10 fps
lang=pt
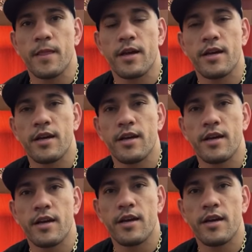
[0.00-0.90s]

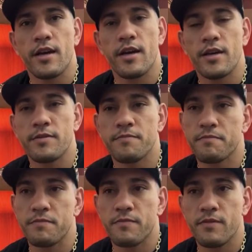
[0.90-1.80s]
É,
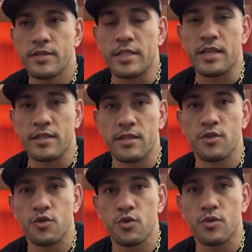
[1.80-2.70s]
se
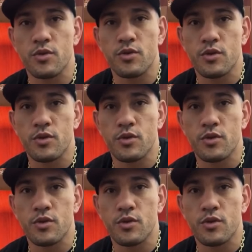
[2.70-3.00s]
tratando do